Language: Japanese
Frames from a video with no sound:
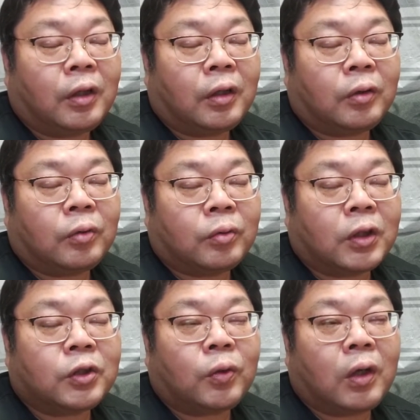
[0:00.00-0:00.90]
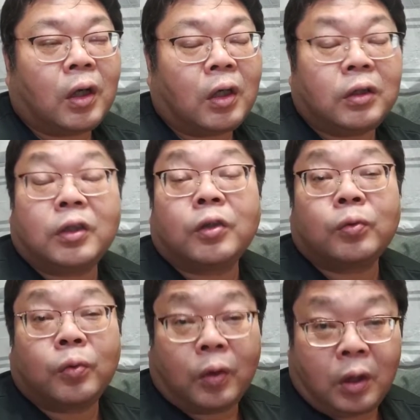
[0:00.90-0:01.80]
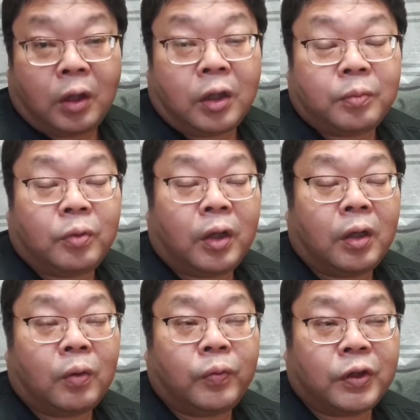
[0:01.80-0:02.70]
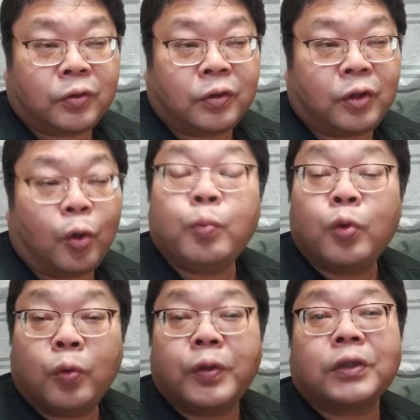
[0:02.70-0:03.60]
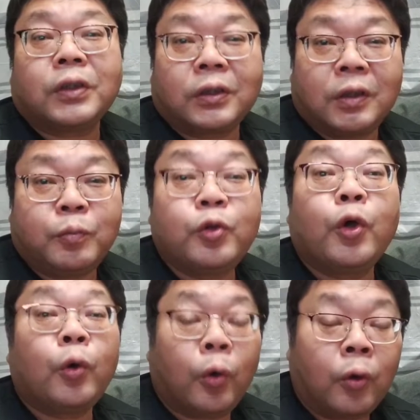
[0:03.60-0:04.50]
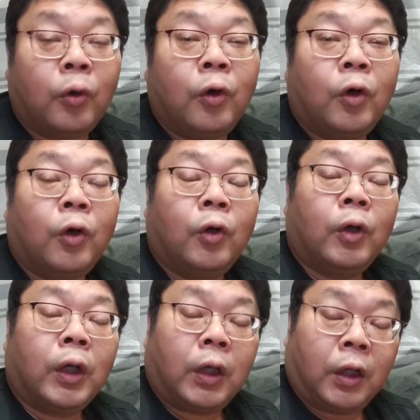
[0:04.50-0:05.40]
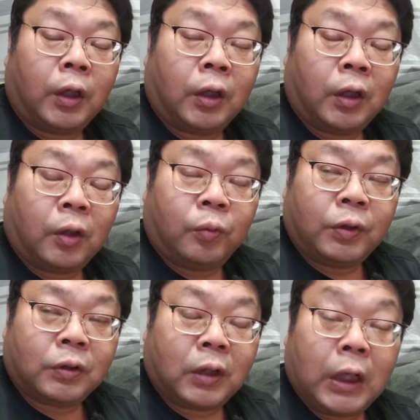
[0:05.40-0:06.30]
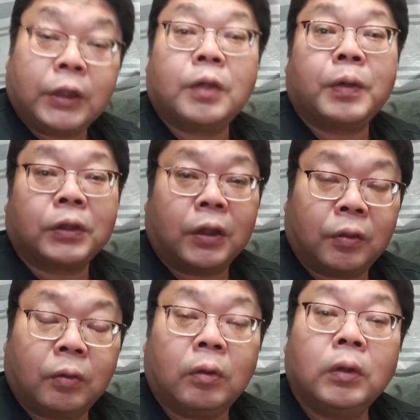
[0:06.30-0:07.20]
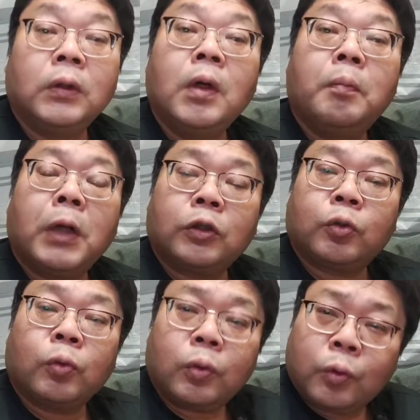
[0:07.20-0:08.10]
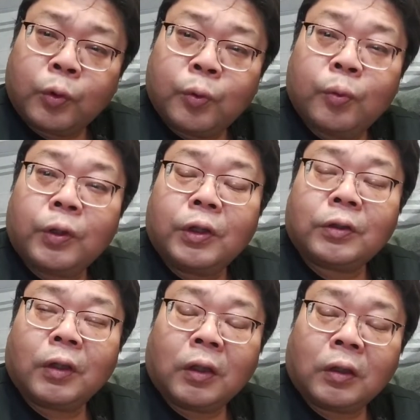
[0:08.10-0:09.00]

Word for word: えー、っと、最初から入ってるのが、リブレオフィスっていうオープンオフィスですね。無料の、えー、オフィスが入ってますけど、まあ、ちょっと表計